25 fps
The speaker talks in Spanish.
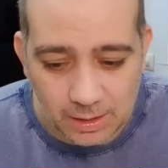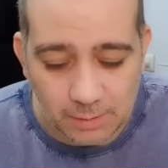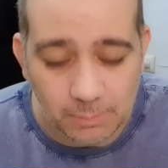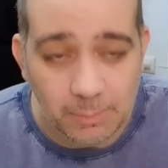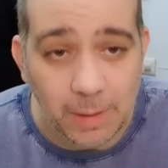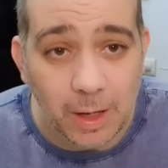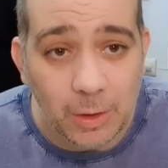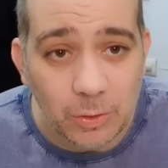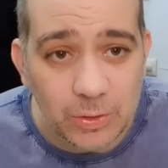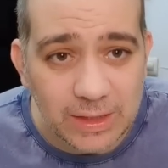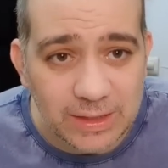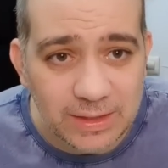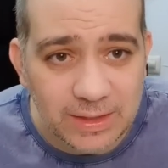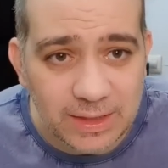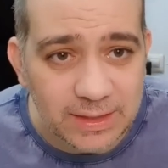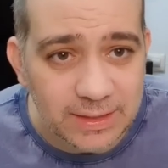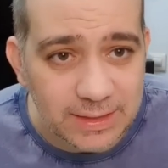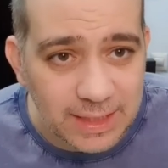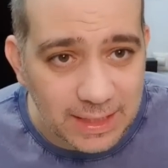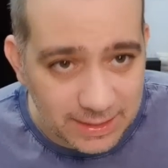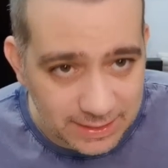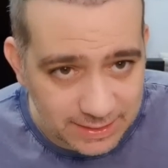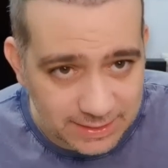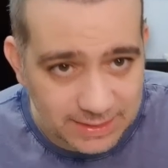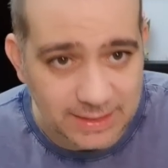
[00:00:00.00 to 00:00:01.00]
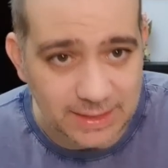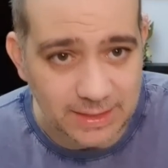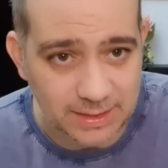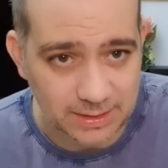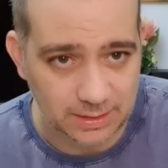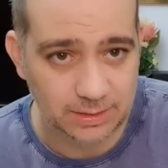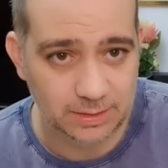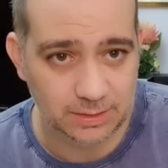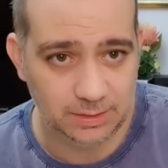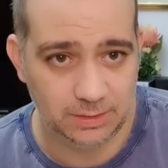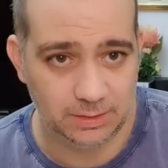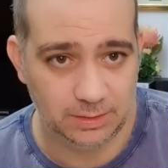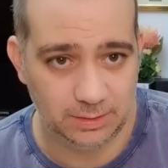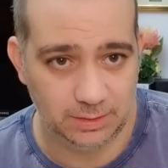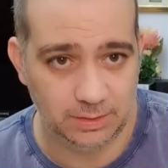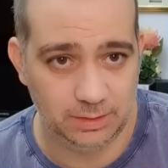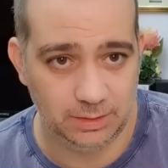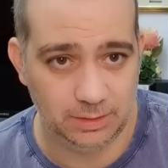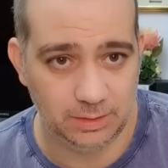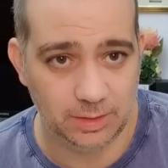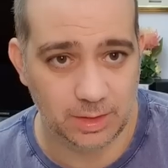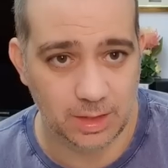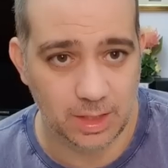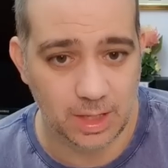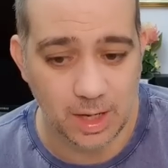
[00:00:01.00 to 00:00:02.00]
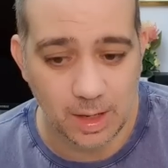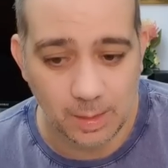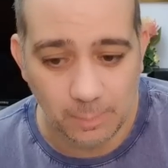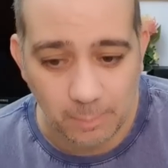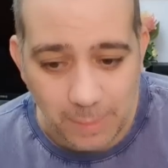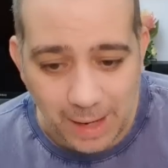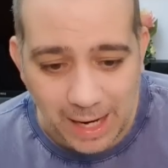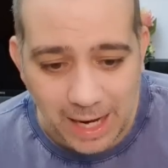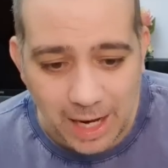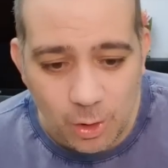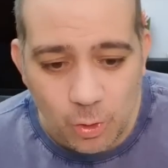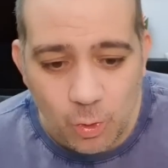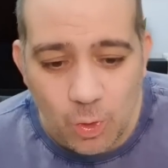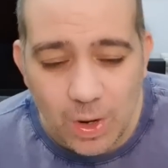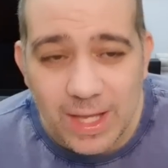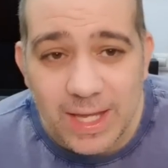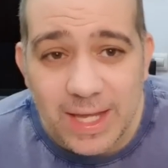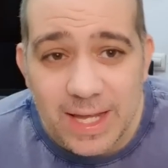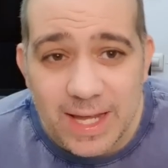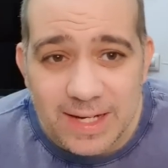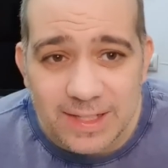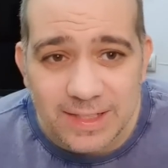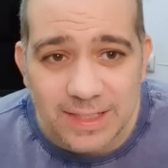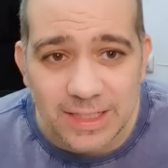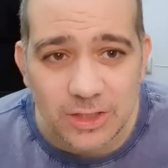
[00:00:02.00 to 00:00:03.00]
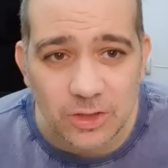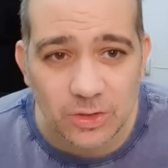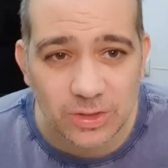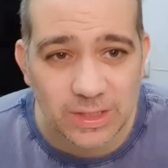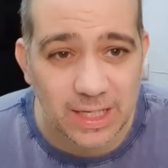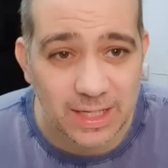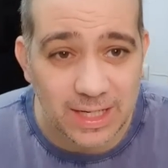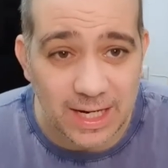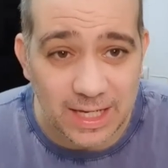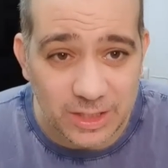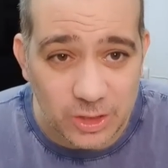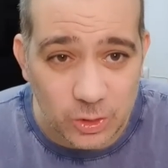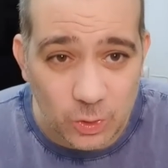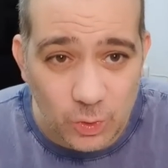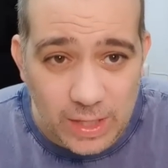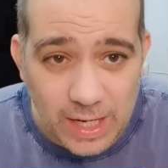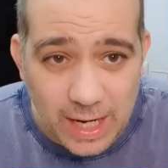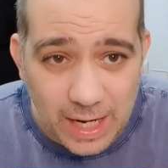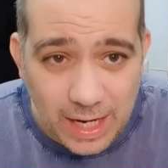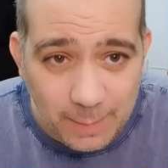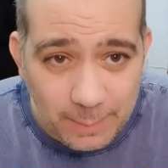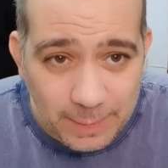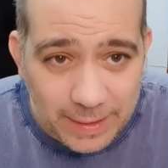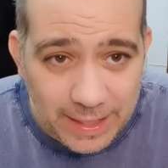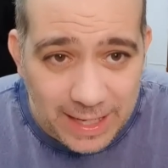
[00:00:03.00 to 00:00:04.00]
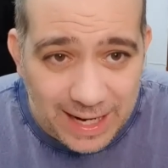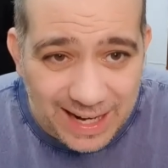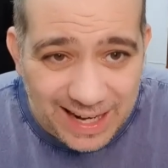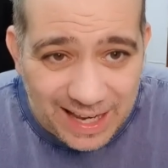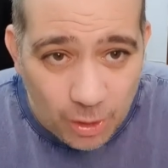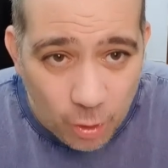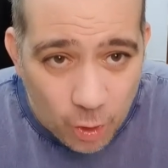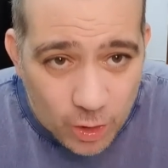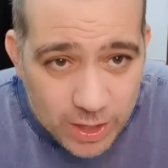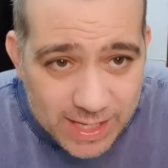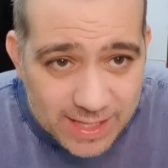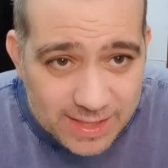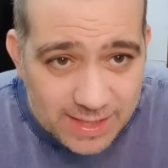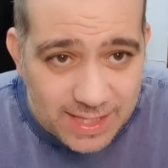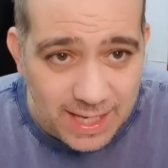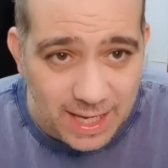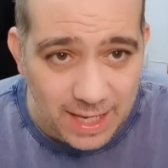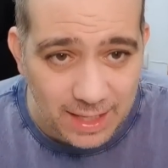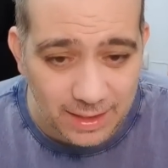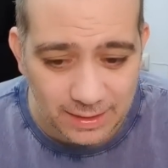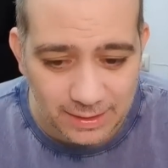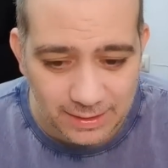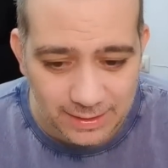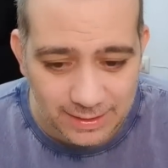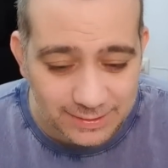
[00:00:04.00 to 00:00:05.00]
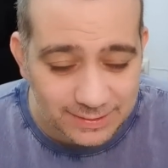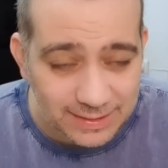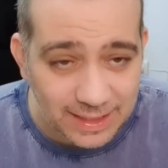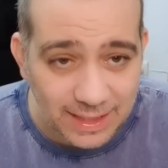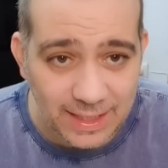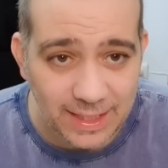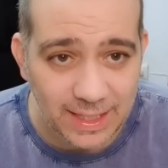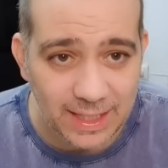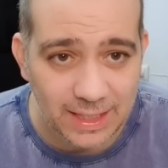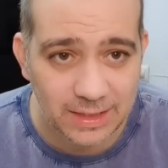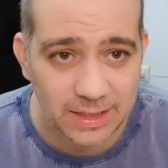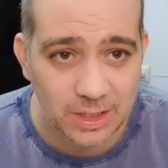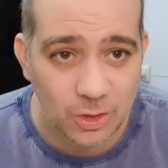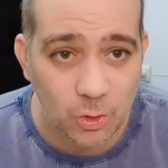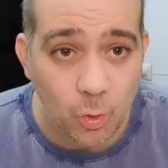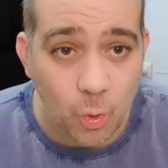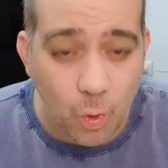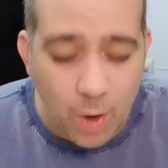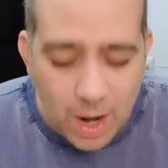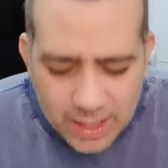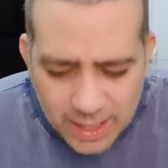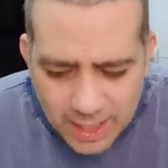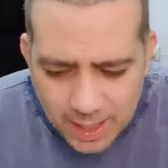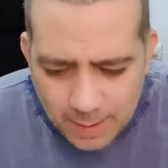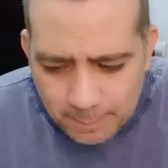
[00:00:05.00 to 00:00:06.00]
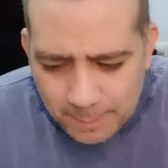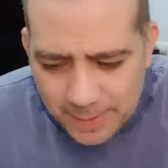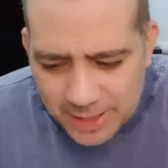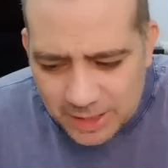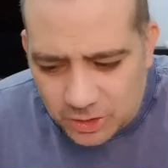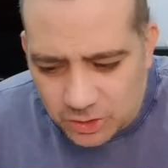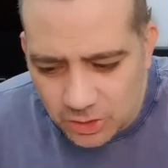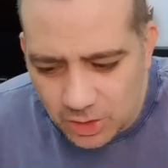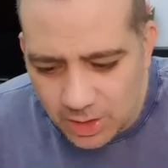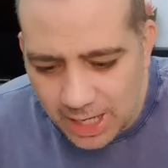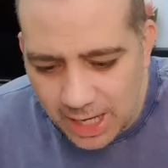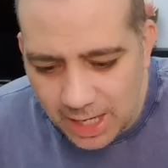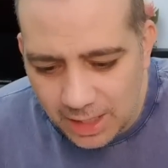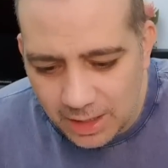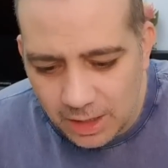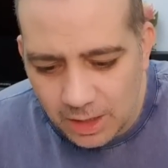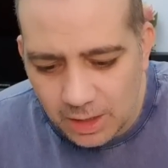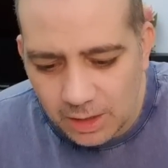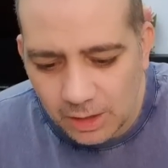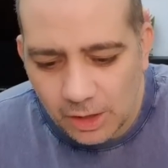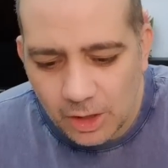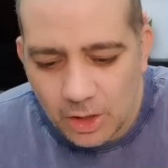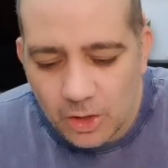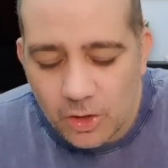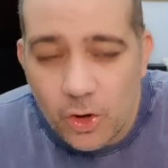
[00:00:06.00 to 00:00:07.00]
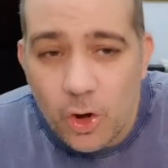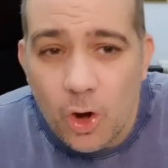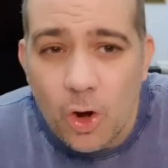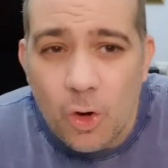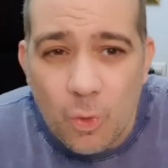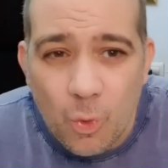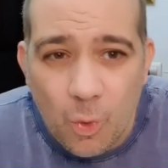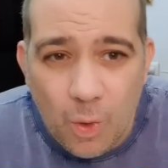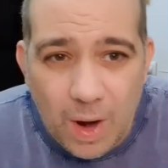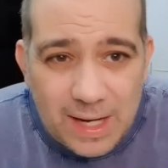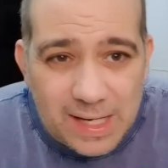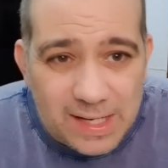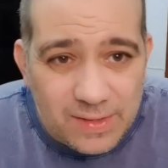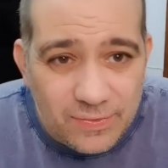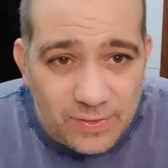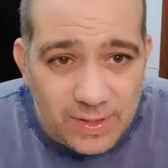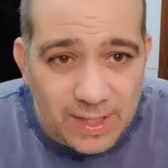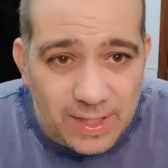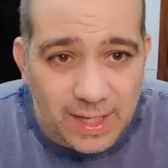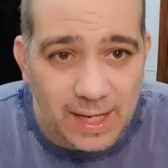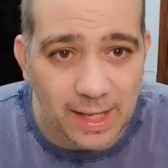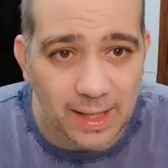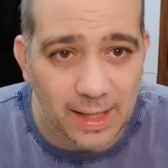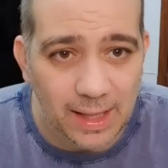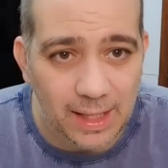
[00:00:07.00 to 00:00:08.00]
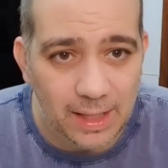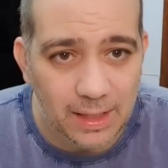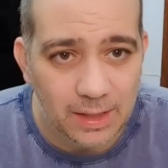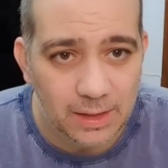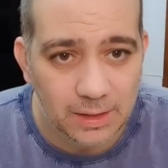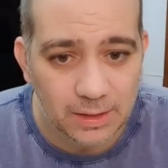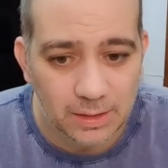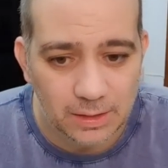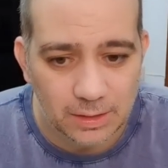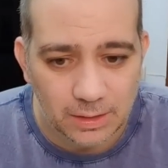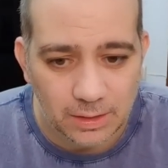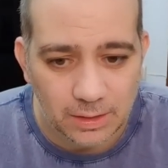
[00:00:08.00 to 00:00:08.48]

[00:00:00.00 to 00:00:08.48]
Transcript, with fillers: Vas a un dentista, sí, Vas a cualquier sitio, o sea, la cirugía capilar hoy en día sale gratis. Cualquier persona no cualificada